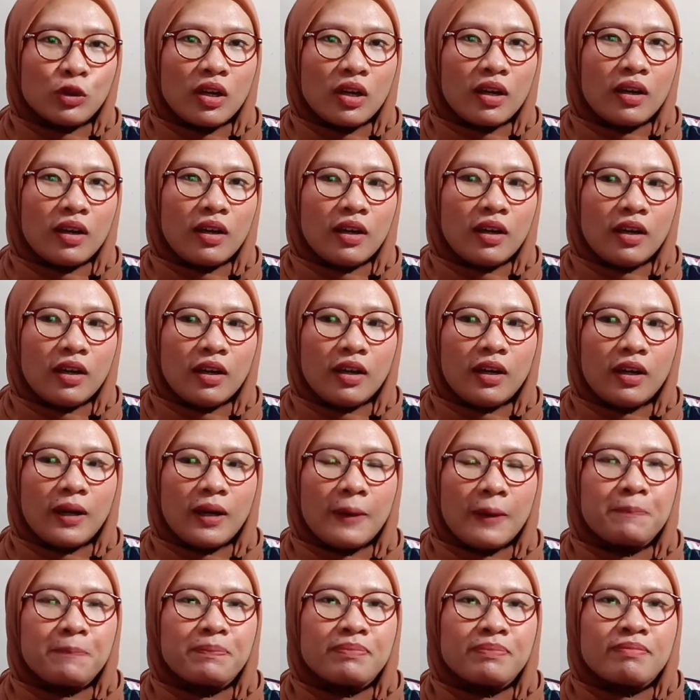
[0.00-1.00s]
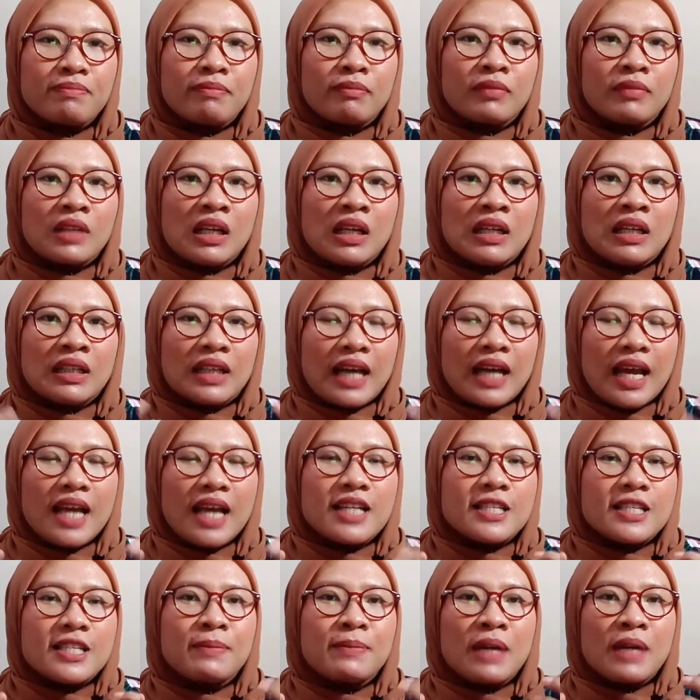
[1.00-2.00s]
untuk uh,
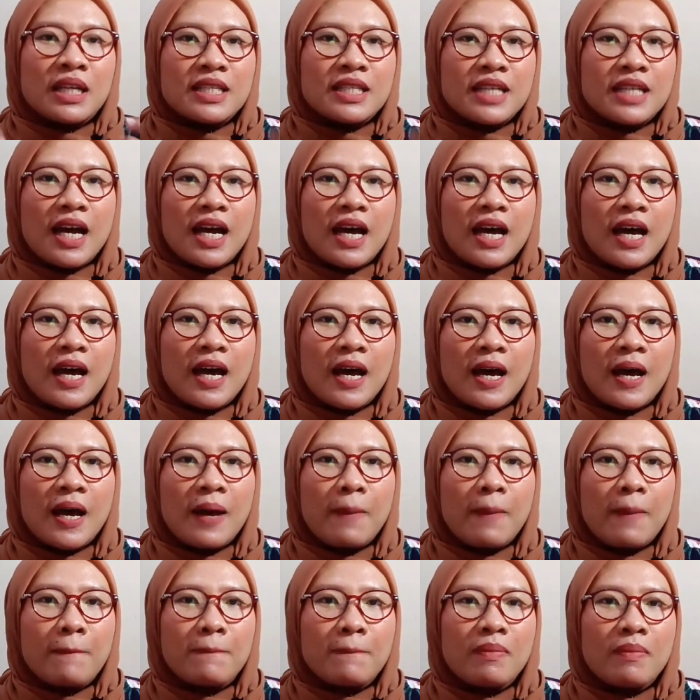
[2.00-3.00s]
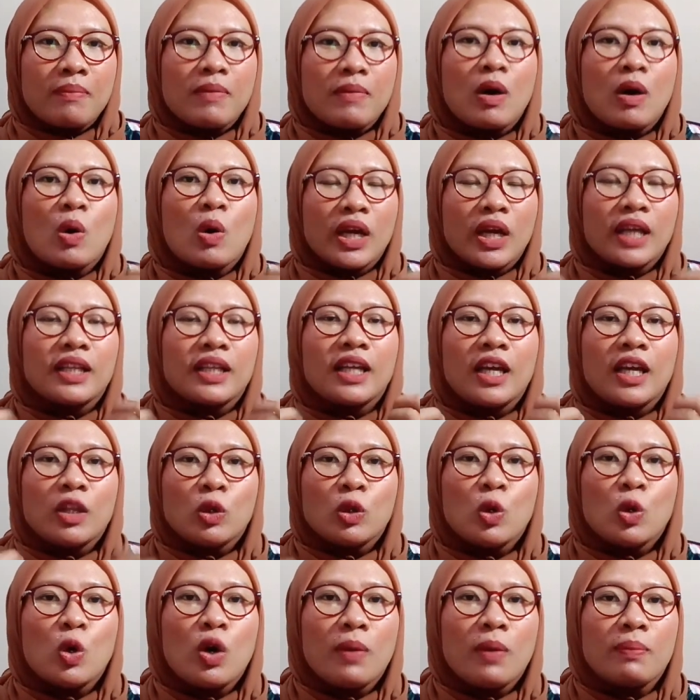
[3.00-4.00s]
kayak semacam
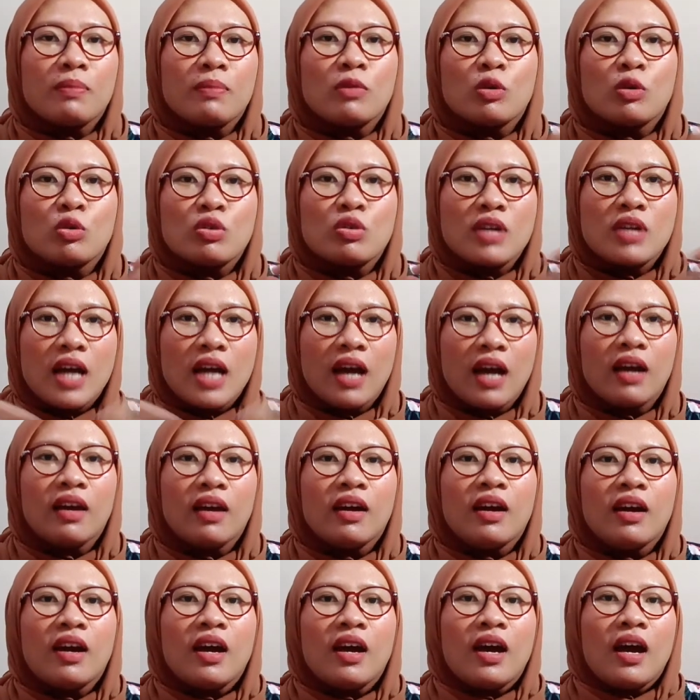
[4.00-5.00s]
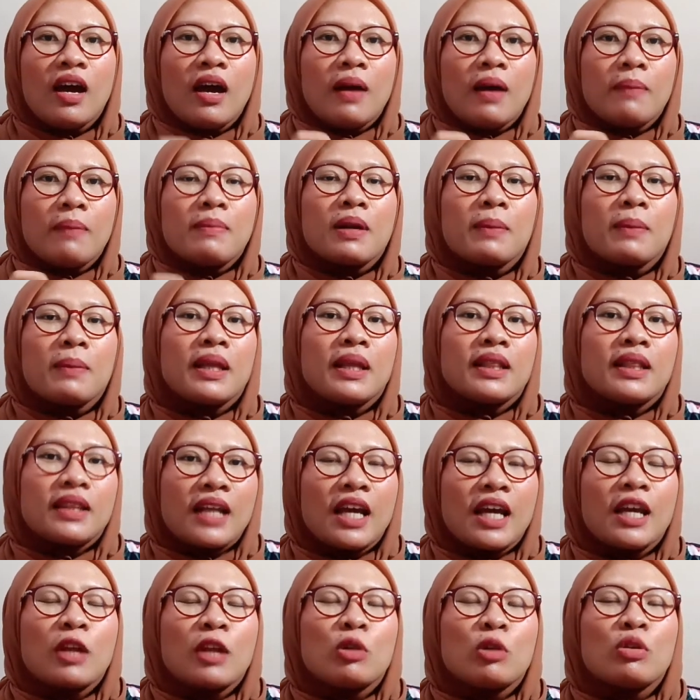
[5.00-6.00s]
bahwa kita itu udah
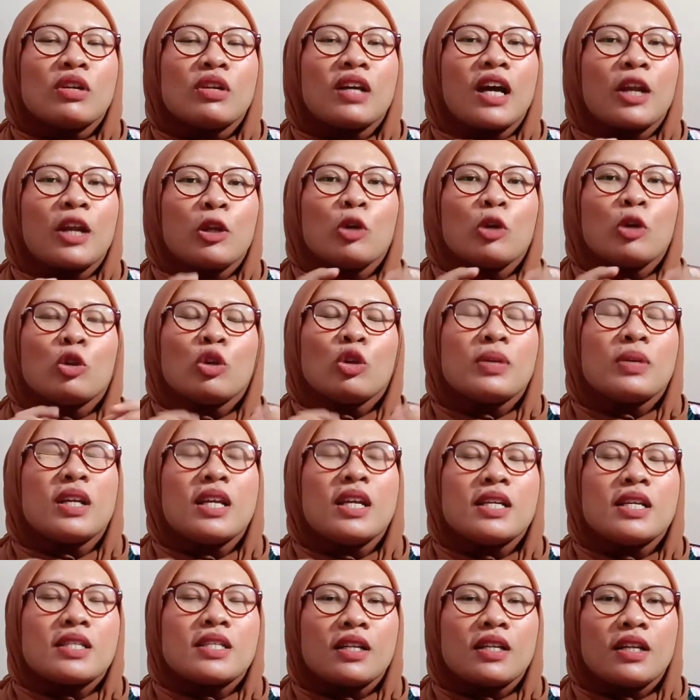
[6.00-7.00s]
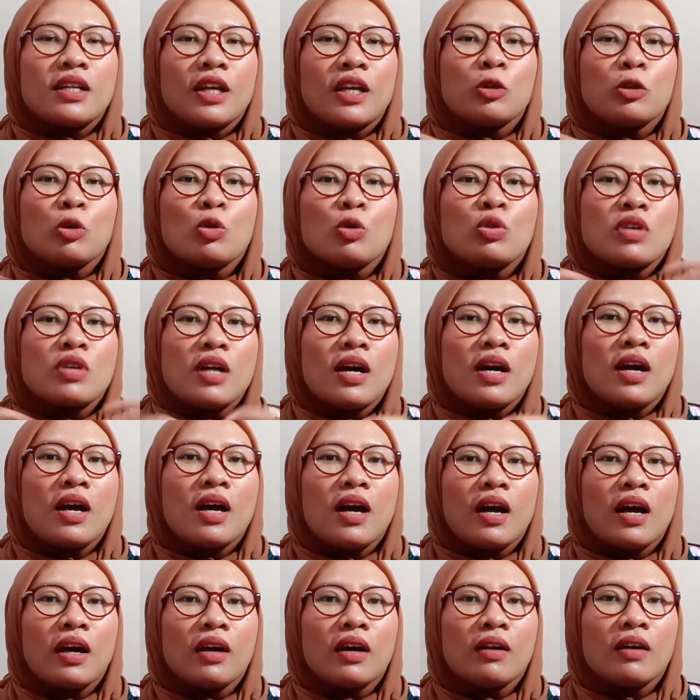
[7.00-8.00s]
bermitra gitu dengan YouTube. Jadi istilahnya itu
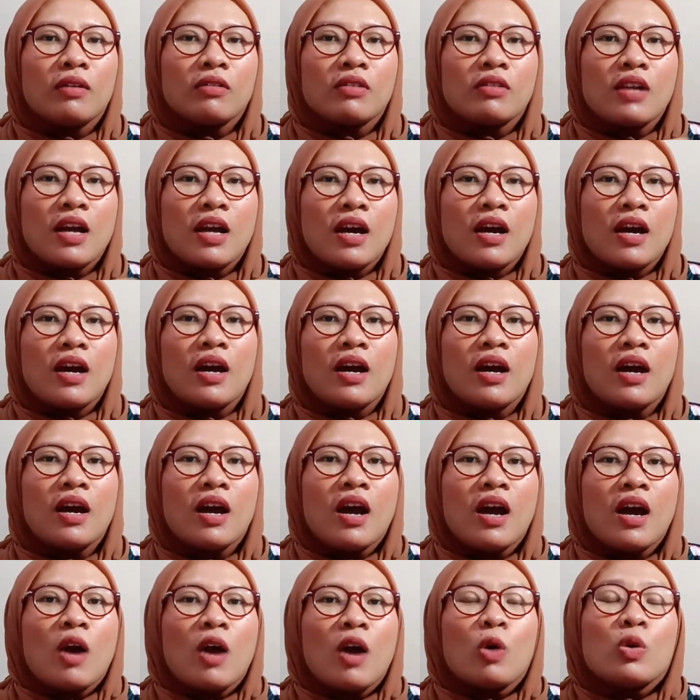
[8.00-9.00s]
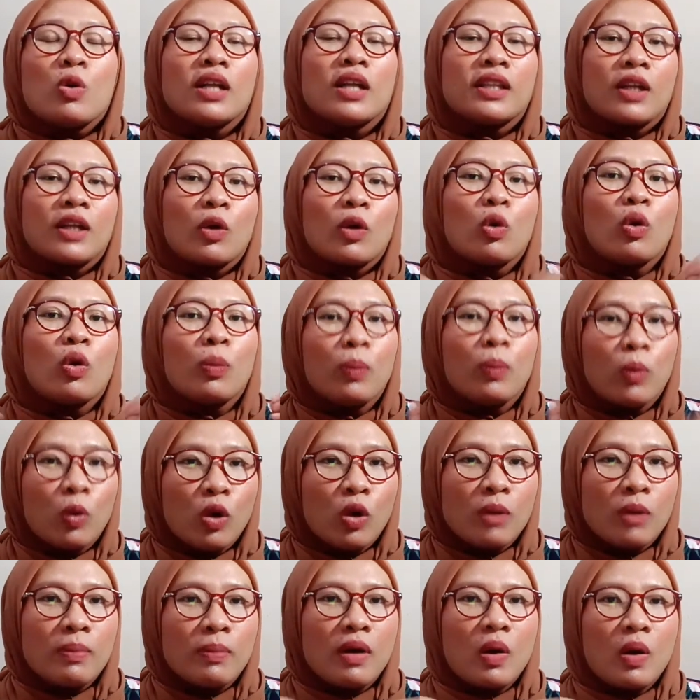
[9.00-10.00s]
udah udah udah
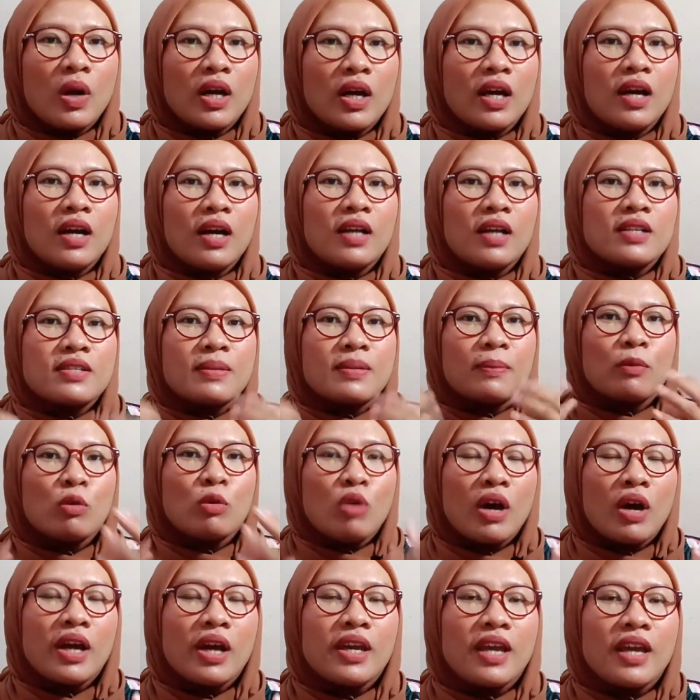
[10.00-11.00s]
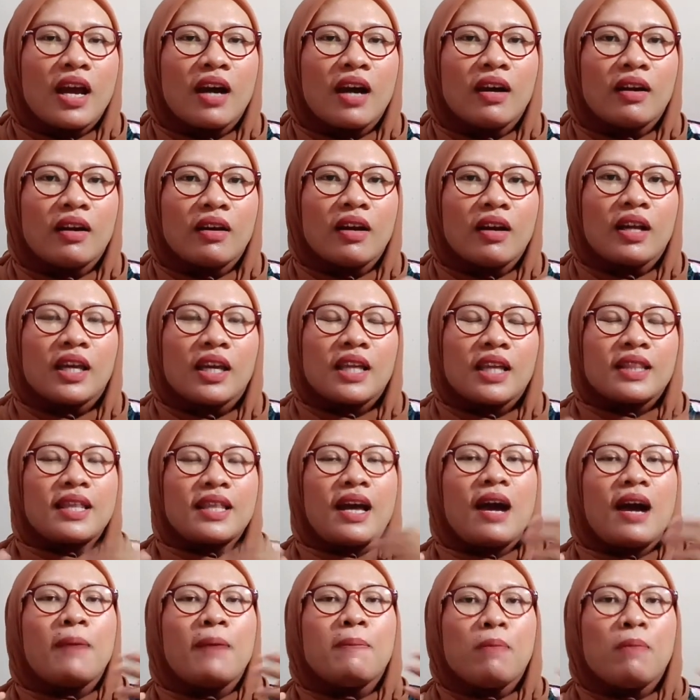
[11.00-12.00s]
terhubung bahwa semua yang
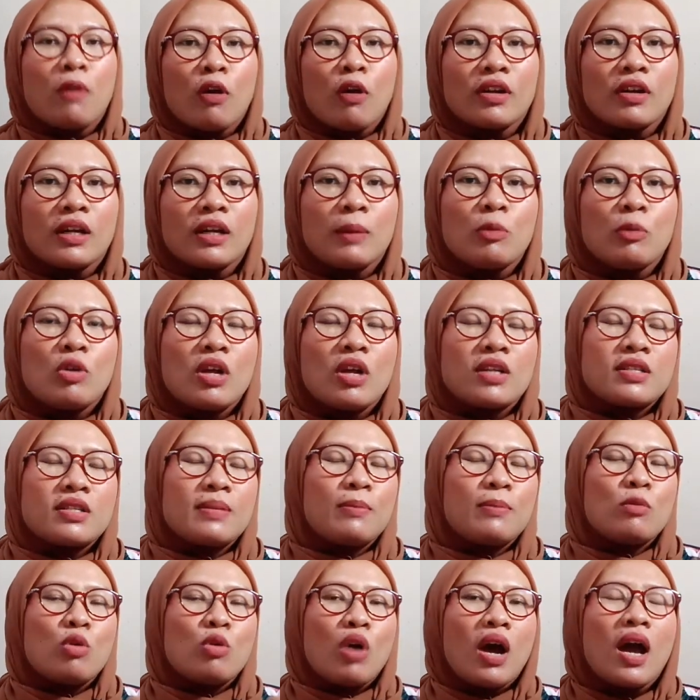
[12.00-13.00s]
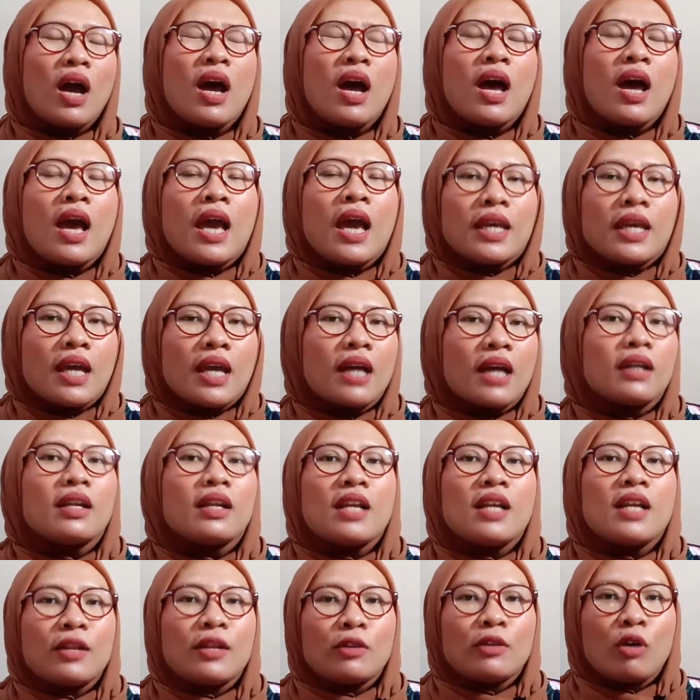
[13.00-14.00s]
kita upload kemudian semua
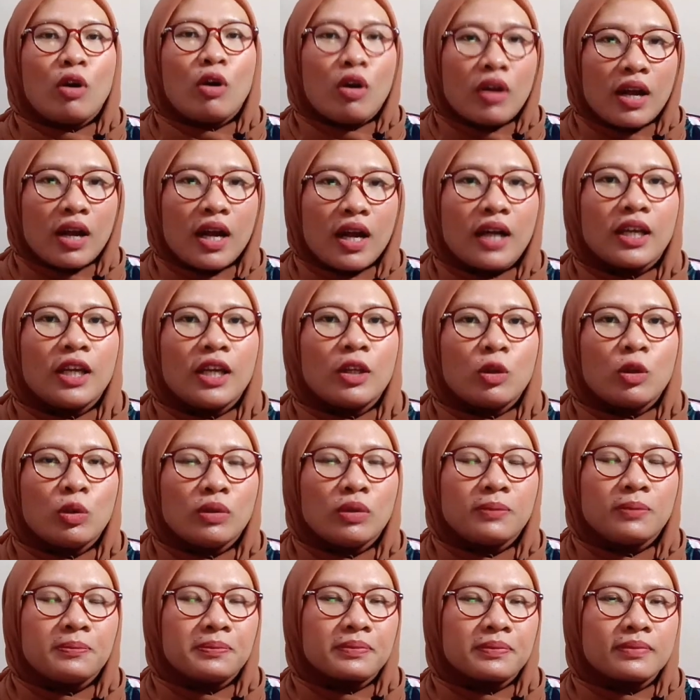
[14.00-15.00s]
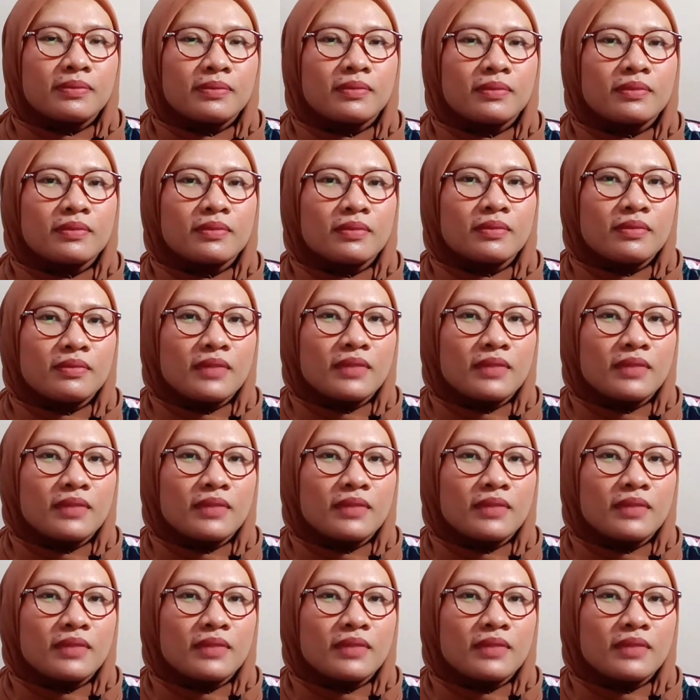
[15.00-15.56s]
yang dilihat orang itu